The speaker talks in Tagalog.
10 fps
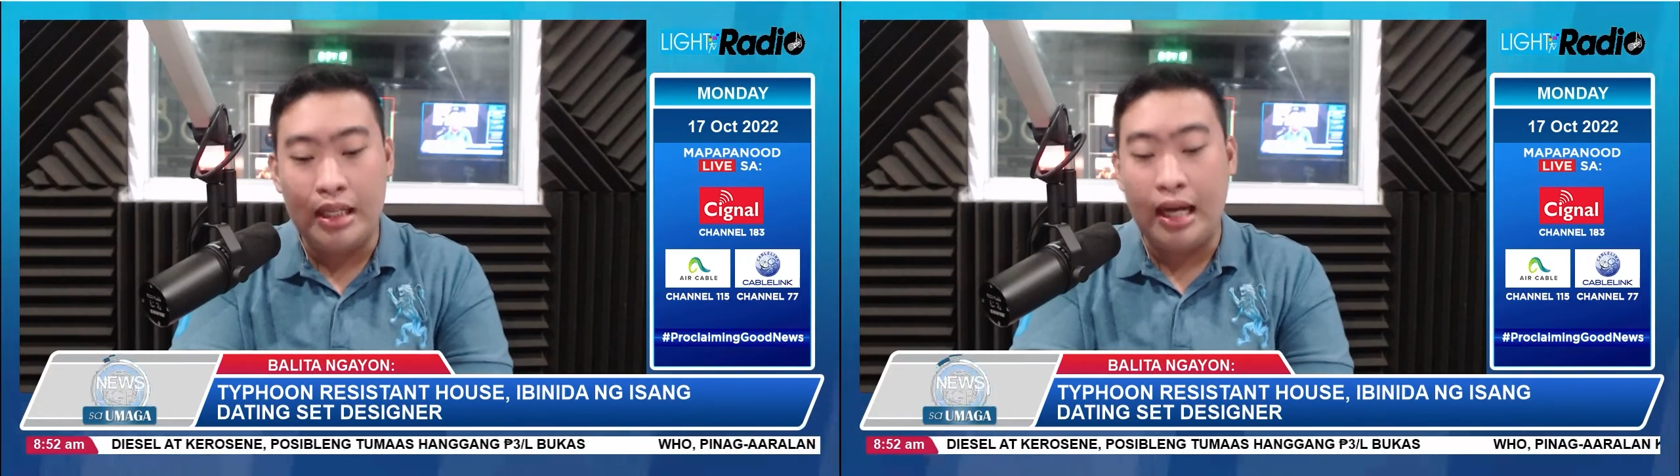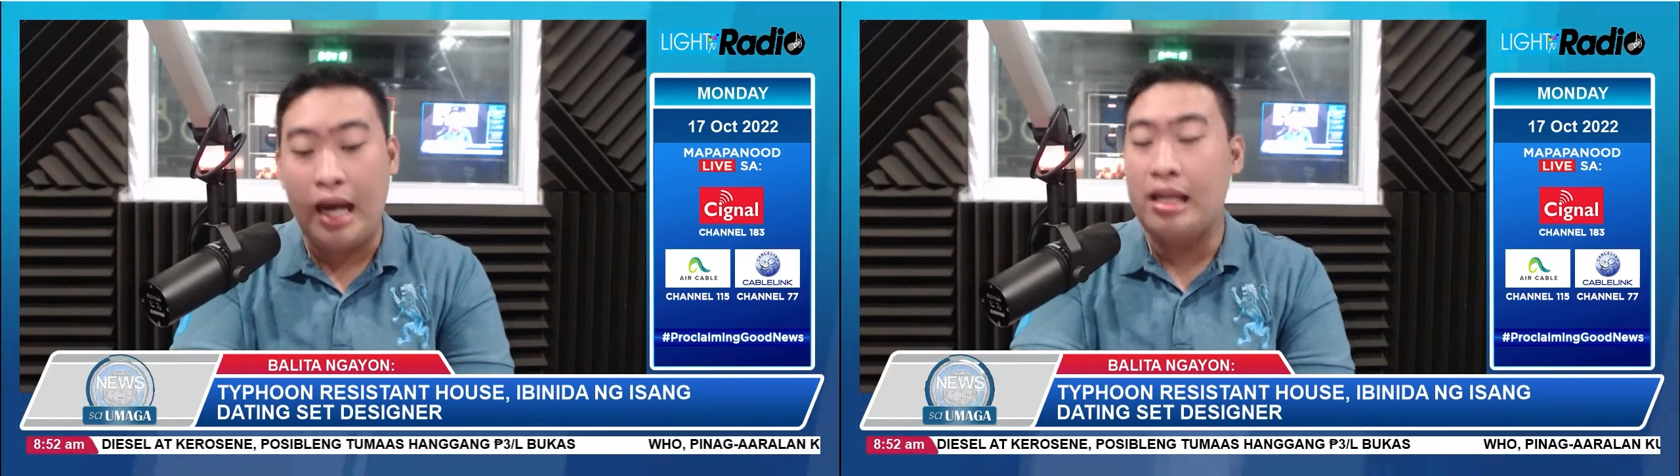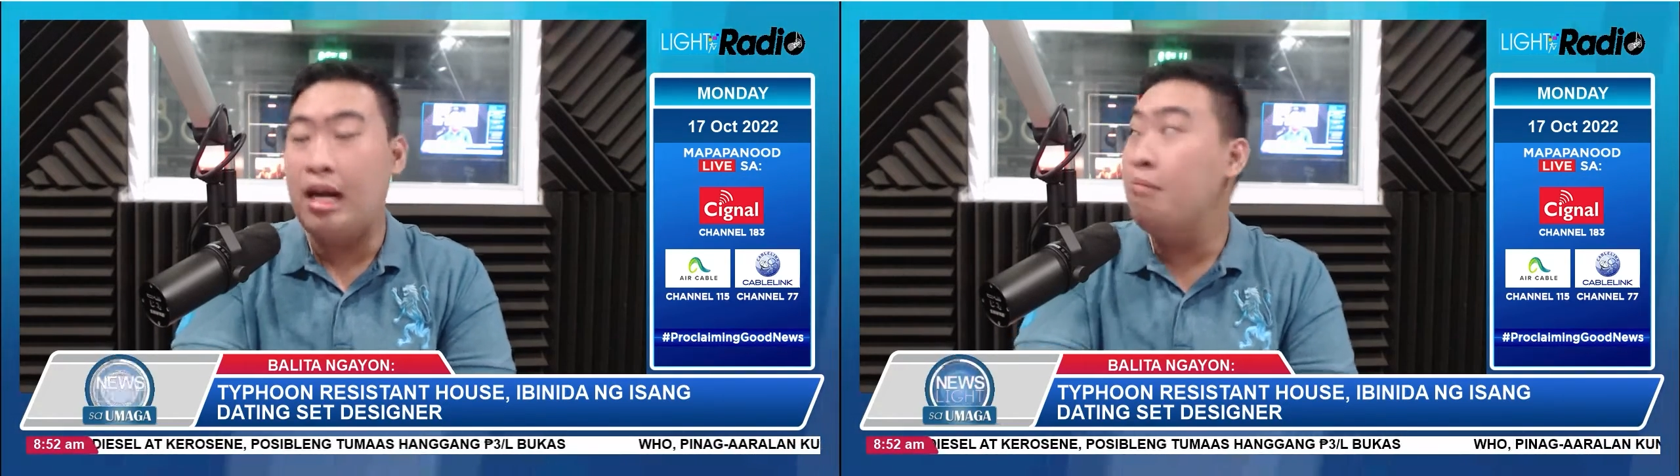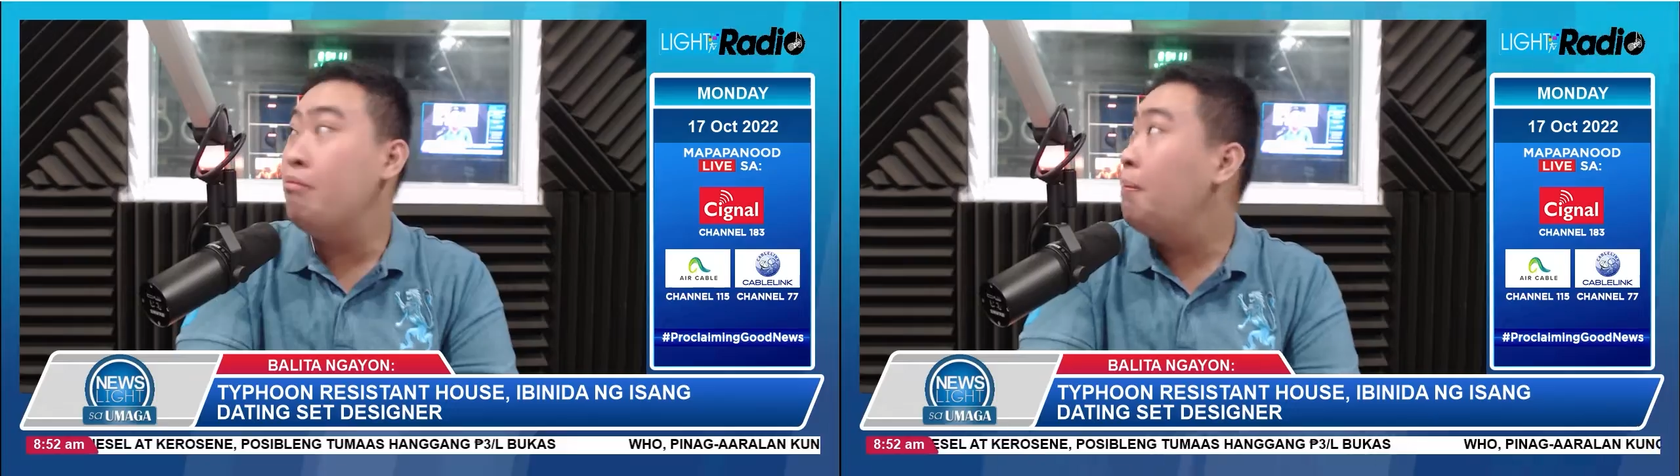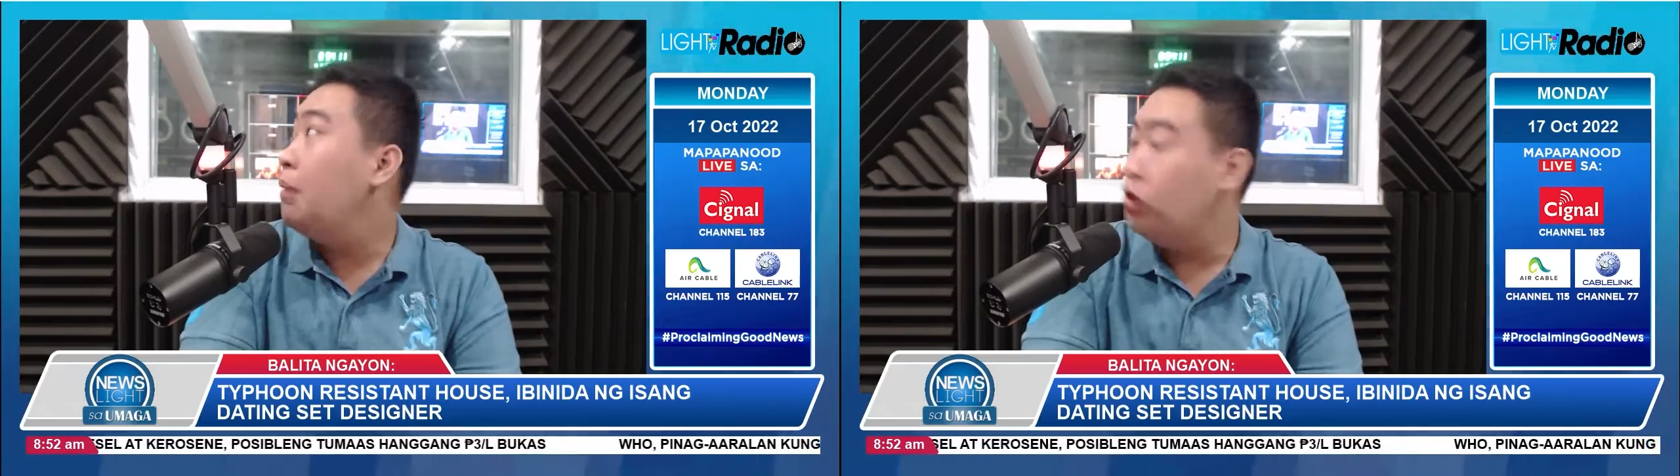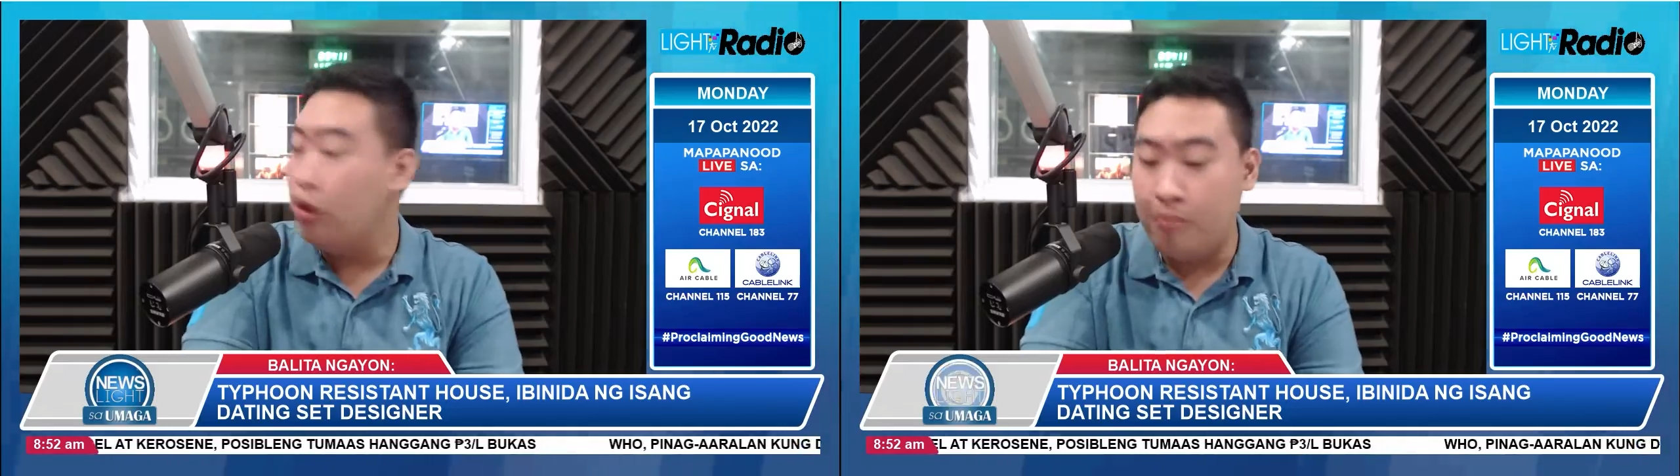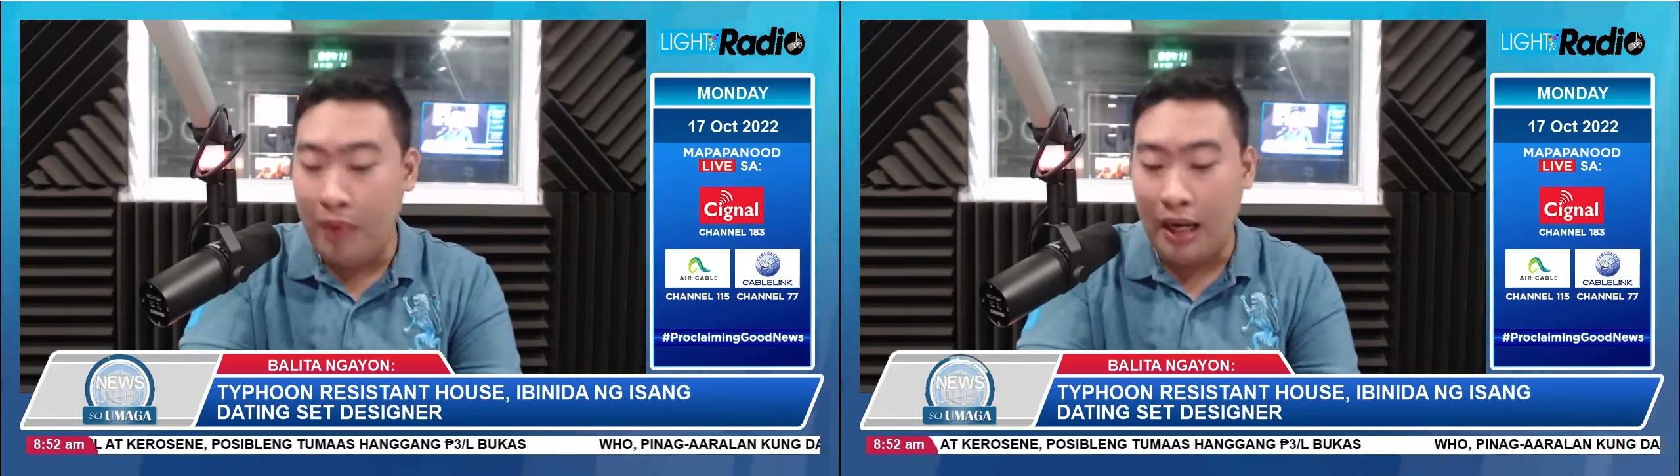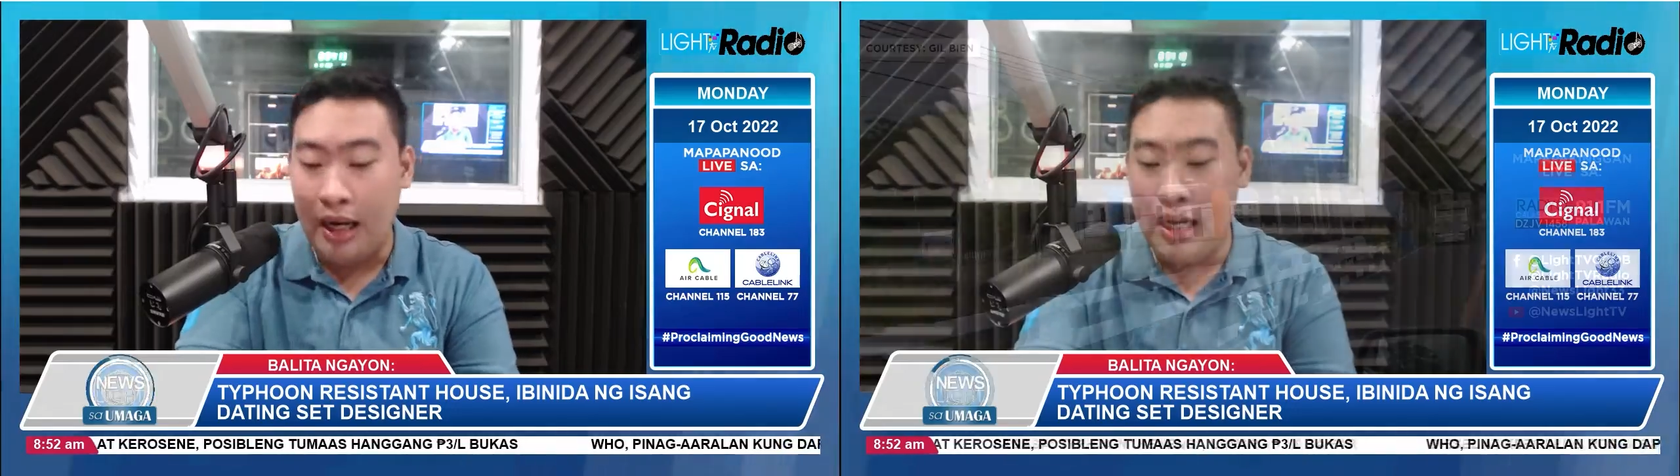hindi kayang mapatumba